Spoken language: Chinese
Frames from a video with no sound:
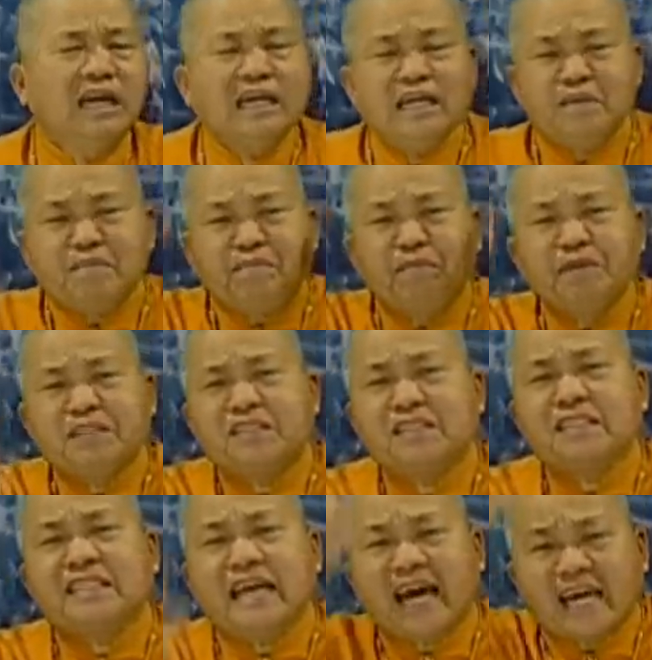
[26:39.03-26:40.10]
那你不
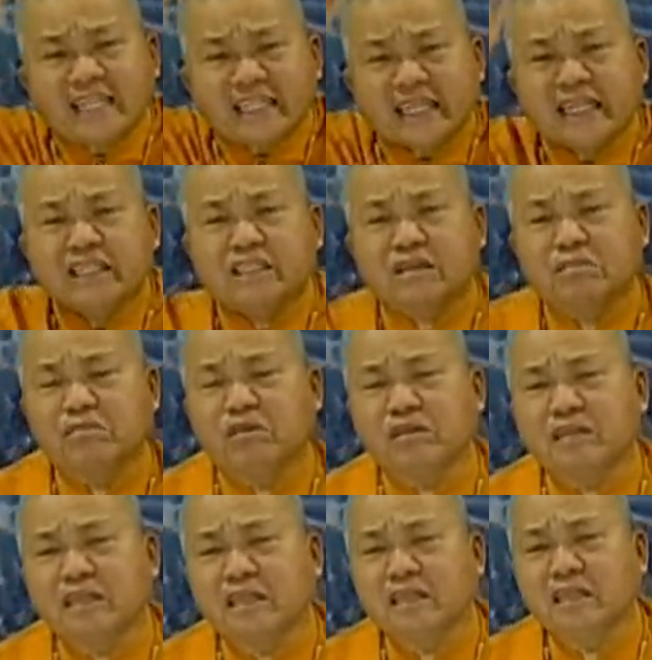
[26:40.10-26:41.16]
知天意怎么
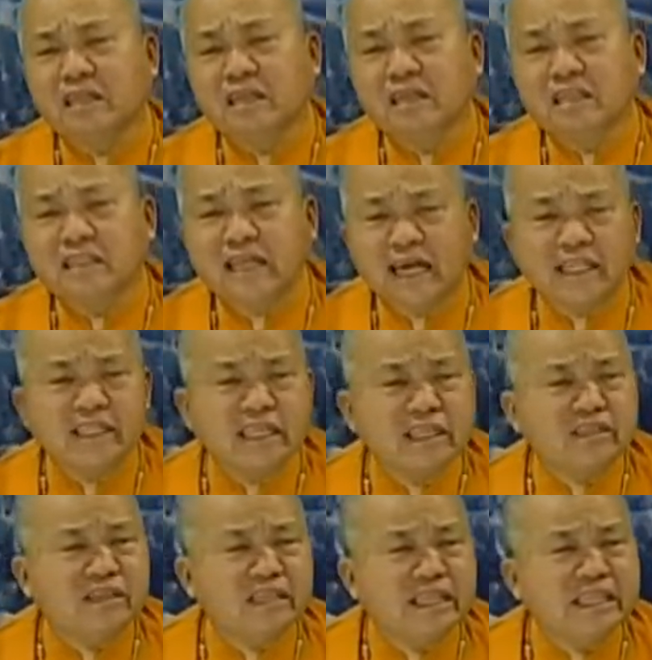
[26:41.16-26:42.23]
的，天
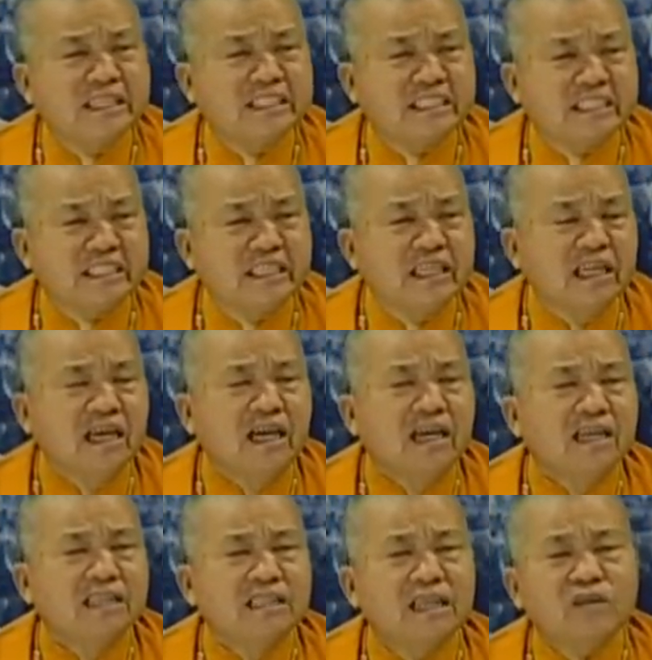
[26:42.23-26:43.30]
意的利己，
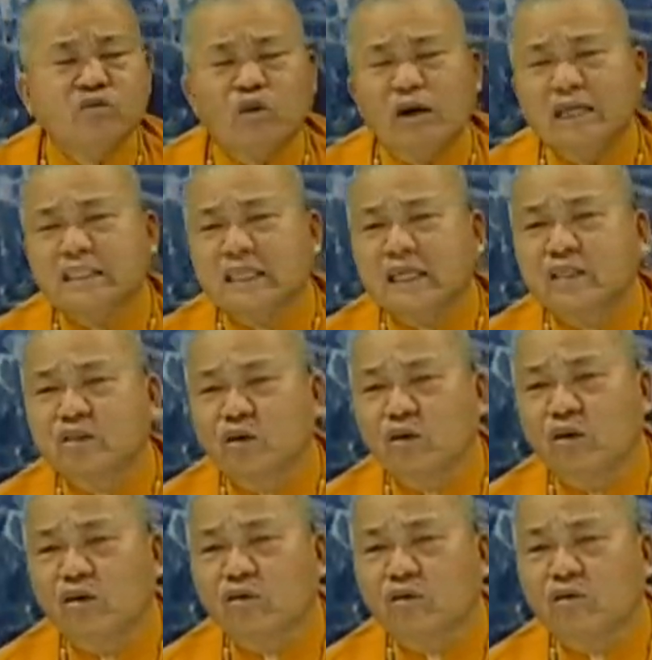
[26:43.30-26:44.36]
你光讲九
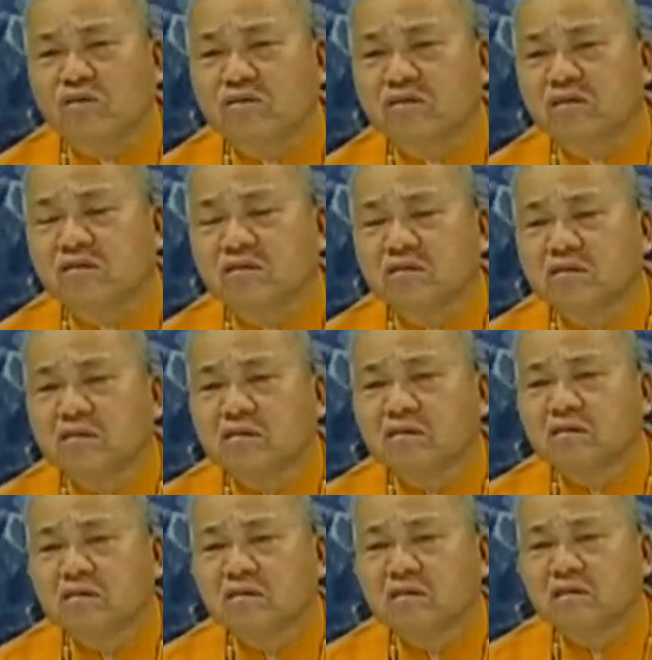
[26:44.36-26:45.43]
二共识，
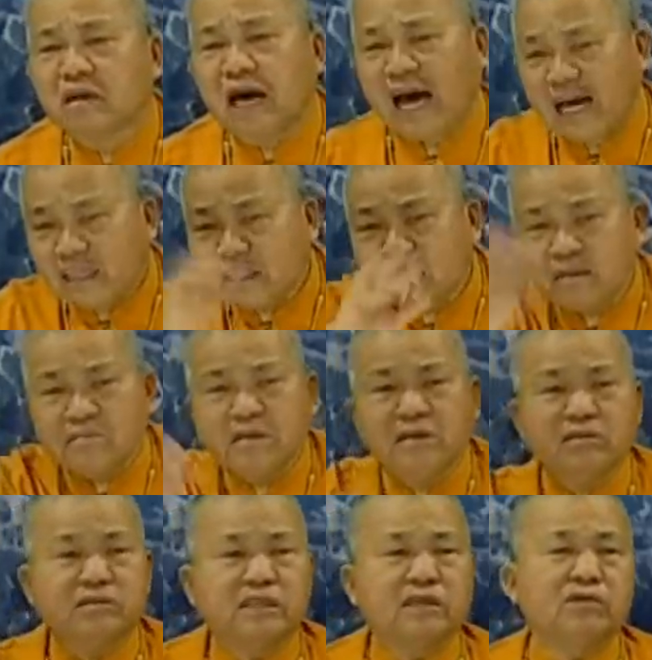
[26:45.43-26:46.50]
还是没
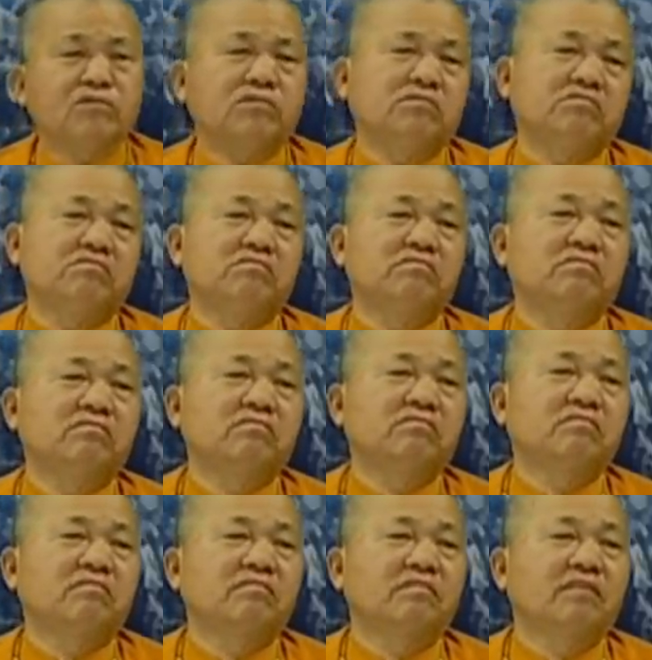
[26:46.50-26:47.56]
有结论，
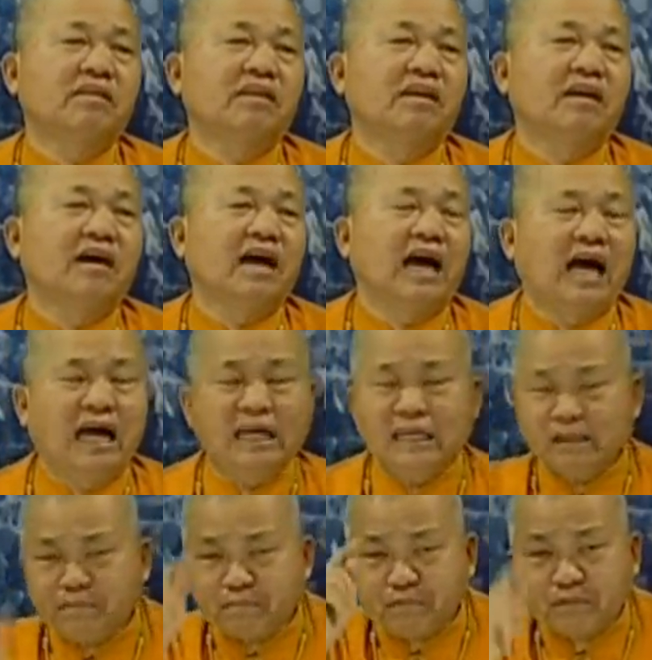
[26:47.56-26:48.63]
还
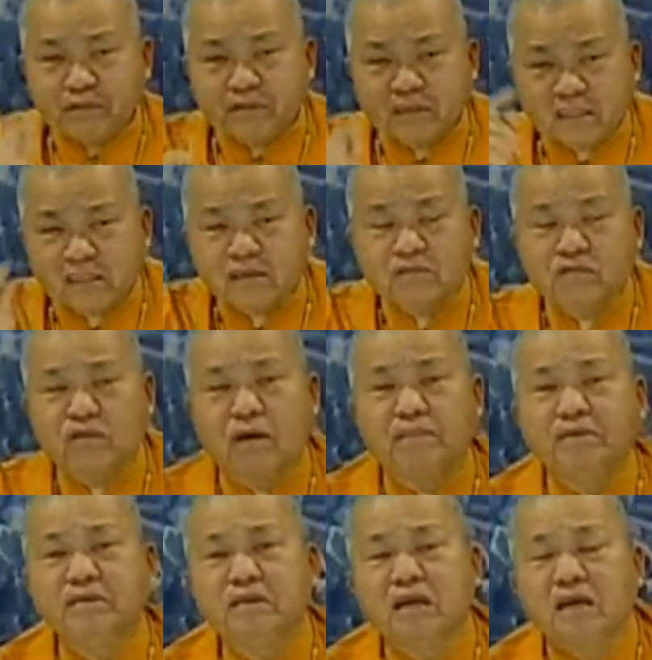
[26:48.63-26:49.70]
不是我
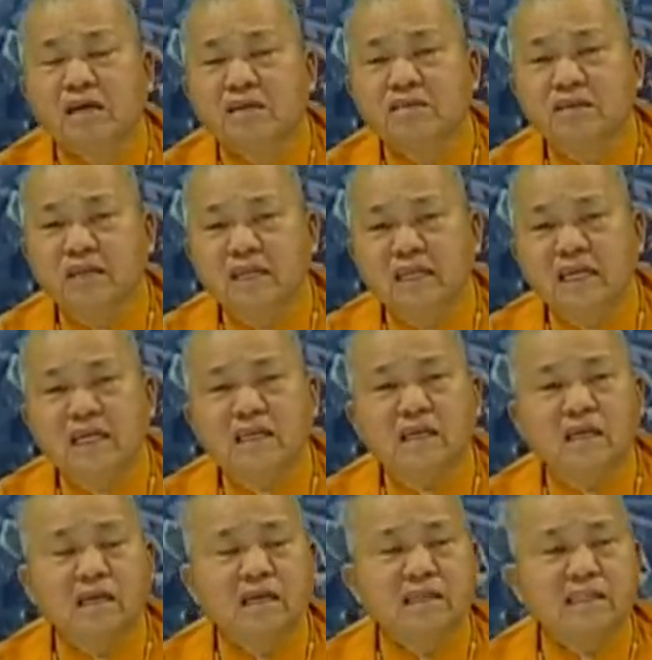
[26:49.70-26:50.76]
们人
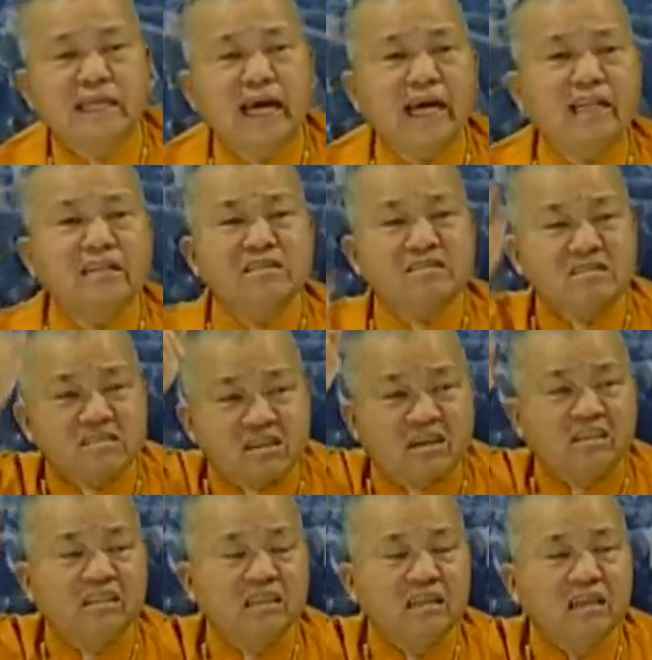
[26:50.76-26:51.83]
类天
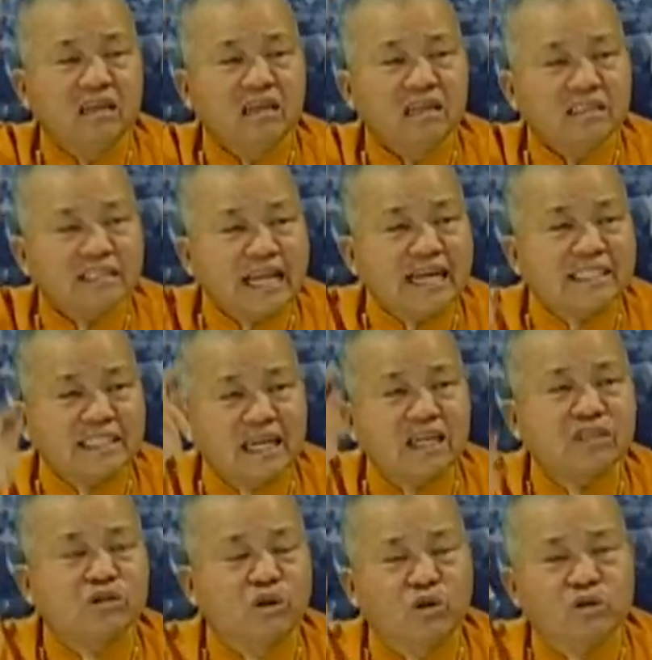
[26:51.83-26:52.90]
神。大
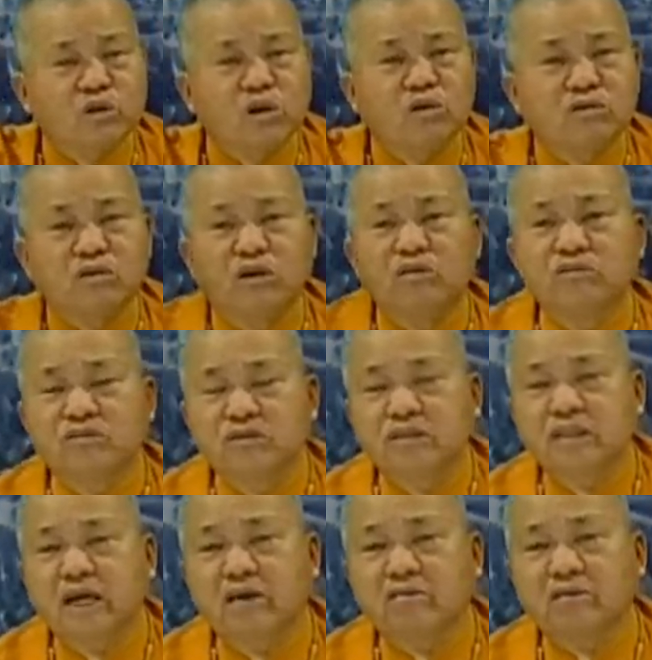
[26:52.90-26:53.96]
家所共同
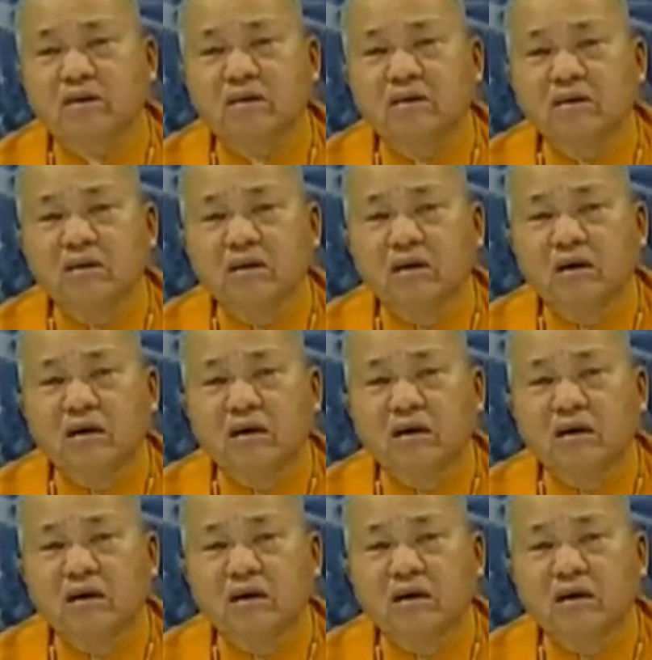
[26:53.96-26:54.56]
需要的，